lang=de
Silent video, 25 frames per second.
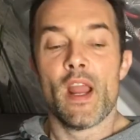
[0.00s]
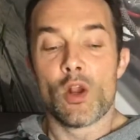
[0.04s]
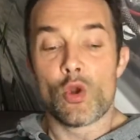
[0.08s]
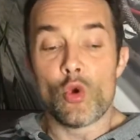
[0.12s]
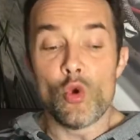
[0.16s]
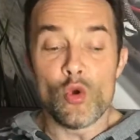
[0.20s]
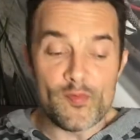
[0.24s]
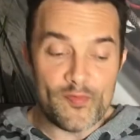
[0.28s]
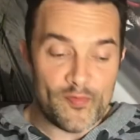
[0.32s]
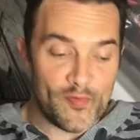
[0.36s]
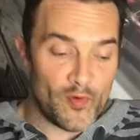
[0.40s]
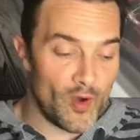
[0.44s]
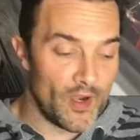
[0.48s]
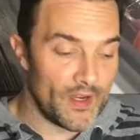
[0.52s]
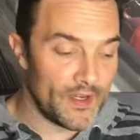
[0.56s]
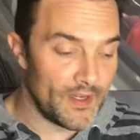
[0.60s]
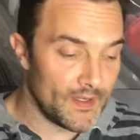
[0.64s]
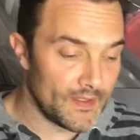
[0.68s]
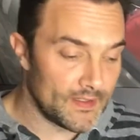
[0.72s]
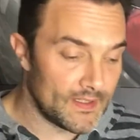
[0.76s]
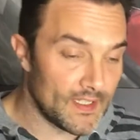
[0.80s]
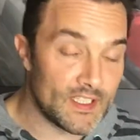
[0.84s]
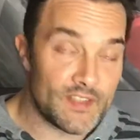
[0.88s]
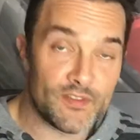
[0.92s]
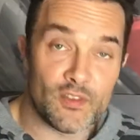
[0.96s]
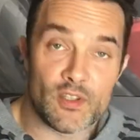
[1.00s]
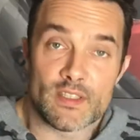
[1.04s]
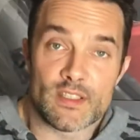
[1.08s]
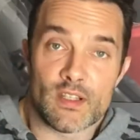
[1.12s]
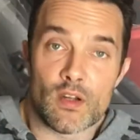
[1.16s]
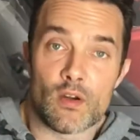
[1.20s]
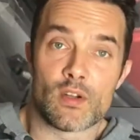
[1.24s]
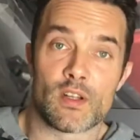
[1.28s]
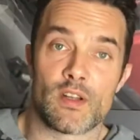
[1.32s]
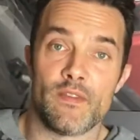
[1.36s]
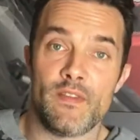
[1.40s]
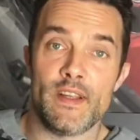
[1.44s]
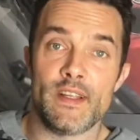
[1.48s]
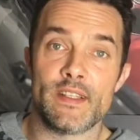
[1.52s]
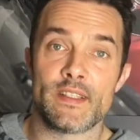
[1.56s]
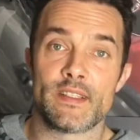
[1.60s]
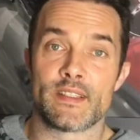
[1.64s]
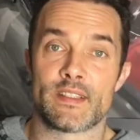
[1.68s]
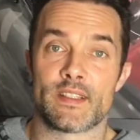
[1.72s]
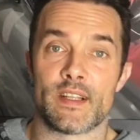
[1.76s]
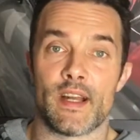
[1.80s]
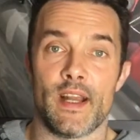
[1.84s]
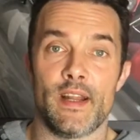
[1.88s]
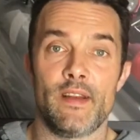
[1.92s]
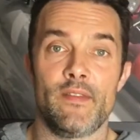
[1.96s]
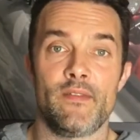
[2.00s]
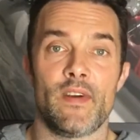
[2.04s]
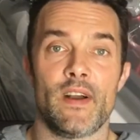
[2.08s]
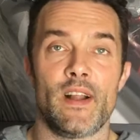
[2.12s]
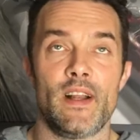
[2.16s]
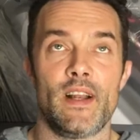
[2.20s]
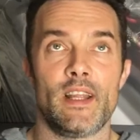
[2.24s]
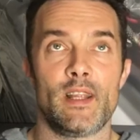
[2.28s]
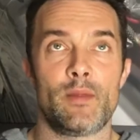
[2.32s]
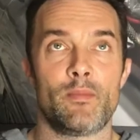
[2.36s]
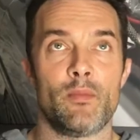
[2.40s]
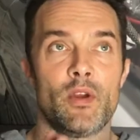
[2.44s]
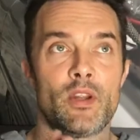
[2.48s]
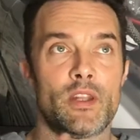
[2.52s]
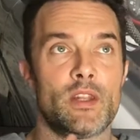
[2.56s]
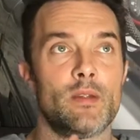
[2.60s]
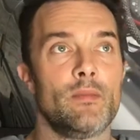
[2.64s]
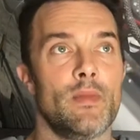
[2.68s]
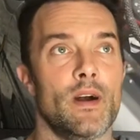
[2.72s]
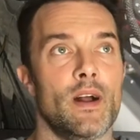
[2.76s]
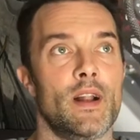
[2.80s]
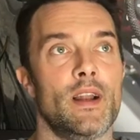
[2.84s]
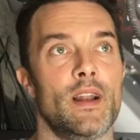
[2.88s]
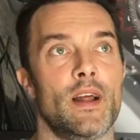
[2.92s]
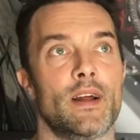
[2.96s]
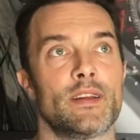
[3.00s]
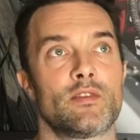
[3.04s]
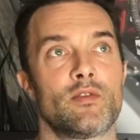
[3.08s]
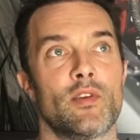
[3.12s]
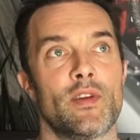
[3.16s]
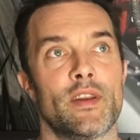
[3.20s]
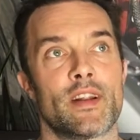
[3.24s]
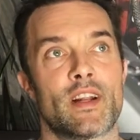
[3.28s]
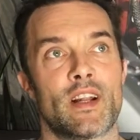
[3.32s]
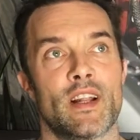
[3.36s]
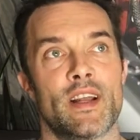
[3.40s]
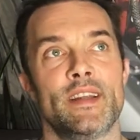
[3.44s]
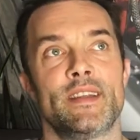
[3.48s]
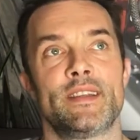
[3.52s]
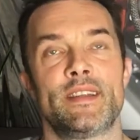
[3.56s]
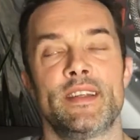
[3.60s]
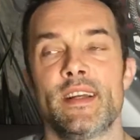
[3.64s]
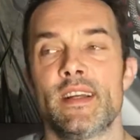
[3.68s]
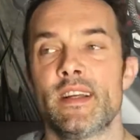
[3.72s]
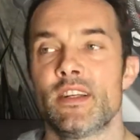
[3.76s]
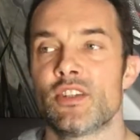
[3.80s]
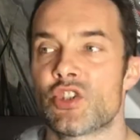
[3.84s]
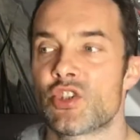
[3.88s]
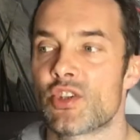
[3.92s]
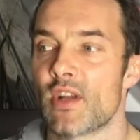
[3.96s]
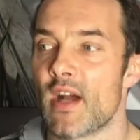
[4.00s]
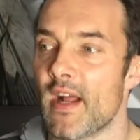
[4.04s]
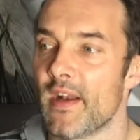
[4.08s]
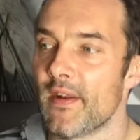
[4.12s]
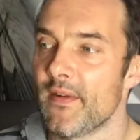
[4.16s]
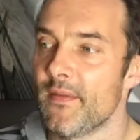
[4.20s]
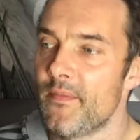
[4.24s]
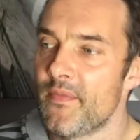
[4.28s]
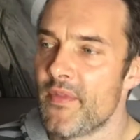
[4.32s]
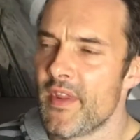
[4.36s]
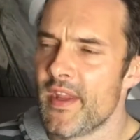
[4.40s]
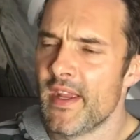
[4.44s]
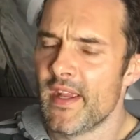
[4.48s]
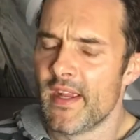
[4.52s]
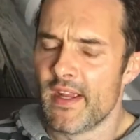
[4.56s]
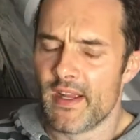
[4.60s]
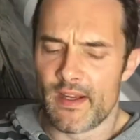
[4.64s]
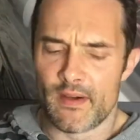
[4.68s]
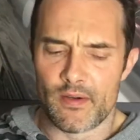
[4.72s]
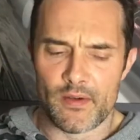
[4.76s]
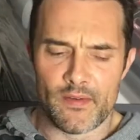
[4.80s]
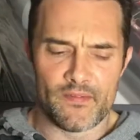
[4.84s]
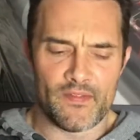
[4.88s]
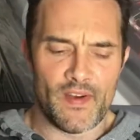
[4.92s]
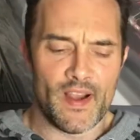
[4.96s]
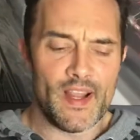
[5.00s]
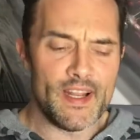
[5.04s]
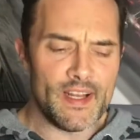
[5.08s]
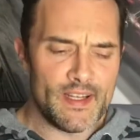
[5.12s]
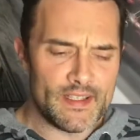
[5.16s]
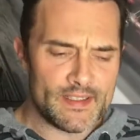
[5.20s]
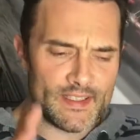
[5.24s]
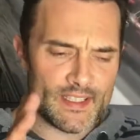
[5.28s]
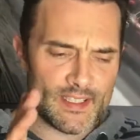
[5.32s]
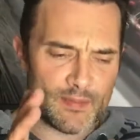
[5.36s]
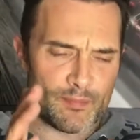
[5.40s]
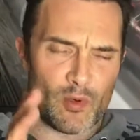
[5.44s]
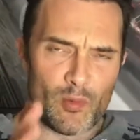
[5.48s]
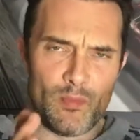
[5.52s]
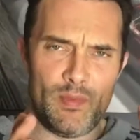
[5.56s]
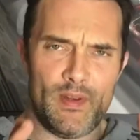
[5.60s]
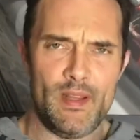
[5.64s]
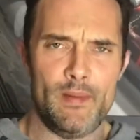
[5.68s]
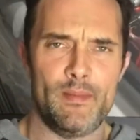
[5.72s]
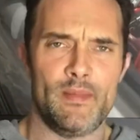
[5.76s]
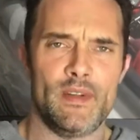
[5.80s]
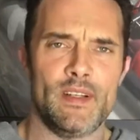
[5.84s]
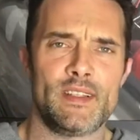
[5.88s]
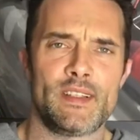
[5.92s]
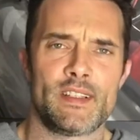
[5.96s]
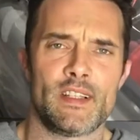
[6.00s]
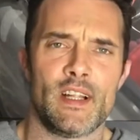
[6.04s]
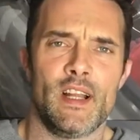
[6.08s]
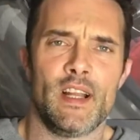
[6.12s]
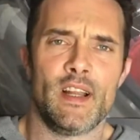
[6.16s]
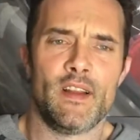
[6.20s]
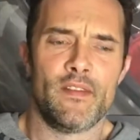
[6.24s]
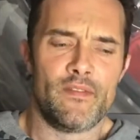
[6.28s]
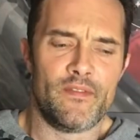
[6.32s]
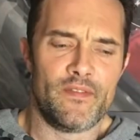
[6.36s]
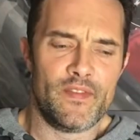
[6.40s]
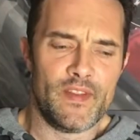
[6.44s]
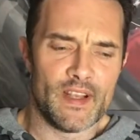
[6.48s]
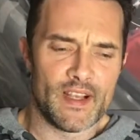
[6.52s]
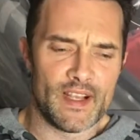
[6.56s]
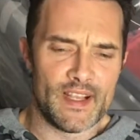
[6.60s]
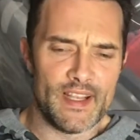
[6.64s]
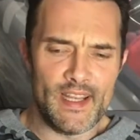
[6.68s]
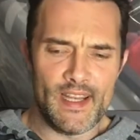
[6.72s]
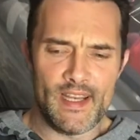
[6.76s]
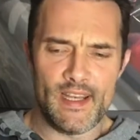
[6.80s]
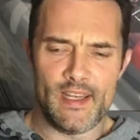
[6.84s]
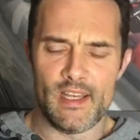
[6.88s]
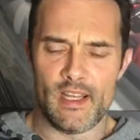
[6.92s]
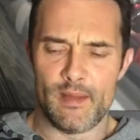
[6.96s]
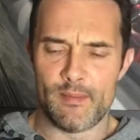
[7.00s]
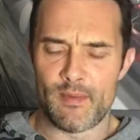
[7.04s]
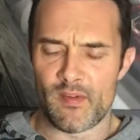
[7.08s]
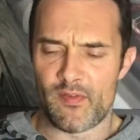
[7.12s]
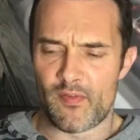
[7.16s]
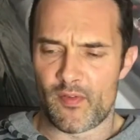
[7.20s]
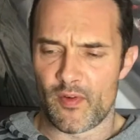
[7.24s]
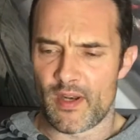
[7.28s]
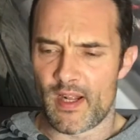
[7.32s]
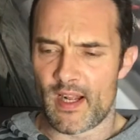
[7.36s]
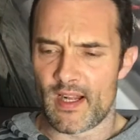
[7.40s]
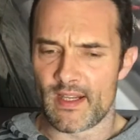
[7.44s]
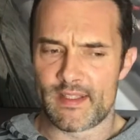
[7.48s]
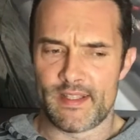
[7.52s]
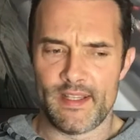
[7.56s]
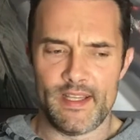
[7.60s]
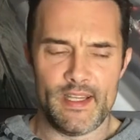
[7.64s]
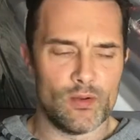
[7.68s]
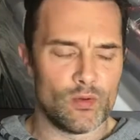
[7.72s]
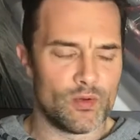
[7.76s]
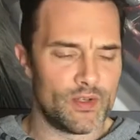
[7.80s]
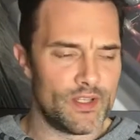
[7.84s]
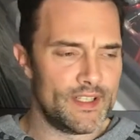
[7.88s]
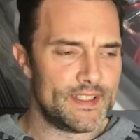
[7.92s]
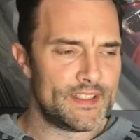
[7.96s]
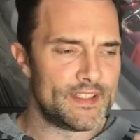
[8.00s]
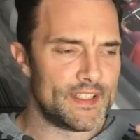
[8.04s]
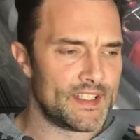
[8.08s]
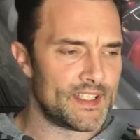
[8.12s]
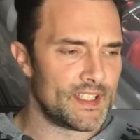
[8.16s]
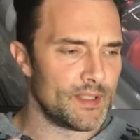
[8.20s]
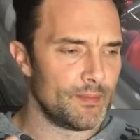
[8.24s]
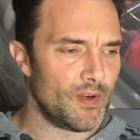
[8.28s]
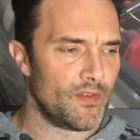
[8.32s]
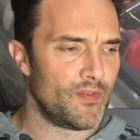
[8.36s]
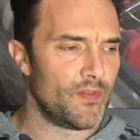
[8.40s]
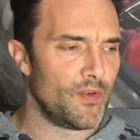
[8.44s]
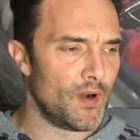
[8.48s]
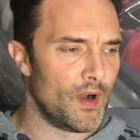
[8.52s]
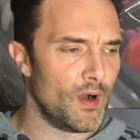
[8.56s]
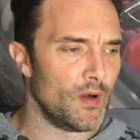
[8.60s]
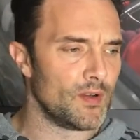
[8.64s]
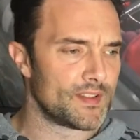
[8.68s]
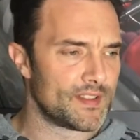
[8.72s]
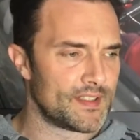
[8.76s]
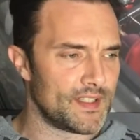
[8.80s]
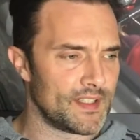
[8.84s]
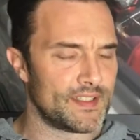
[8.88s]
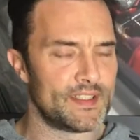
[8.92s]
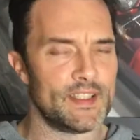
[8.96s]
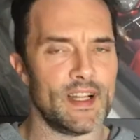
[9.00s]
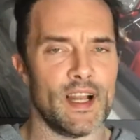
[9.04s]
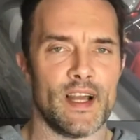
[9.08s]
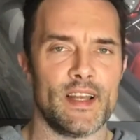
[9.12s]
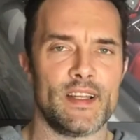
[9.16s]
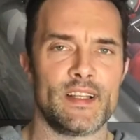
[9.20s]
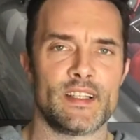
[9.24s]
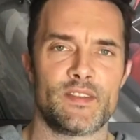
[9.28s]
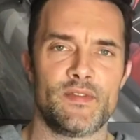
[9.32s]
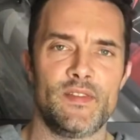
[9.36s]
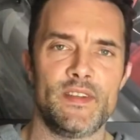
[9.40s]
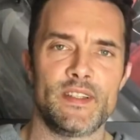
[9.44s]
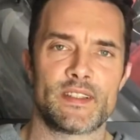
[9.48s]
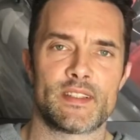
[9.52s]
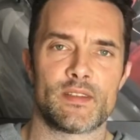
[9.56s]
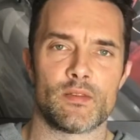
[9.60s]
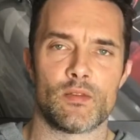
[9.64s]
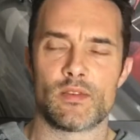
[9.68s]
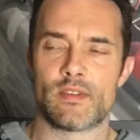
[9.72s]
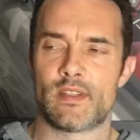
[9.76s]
Gut, Freunde, das soll es auch gewesen sein, weil ich möchte mal so eine kleine Serie starten, äh, weil das Problem ist, wir reden immer von HT und ich setze immer voraus, dass ihr alles wisst.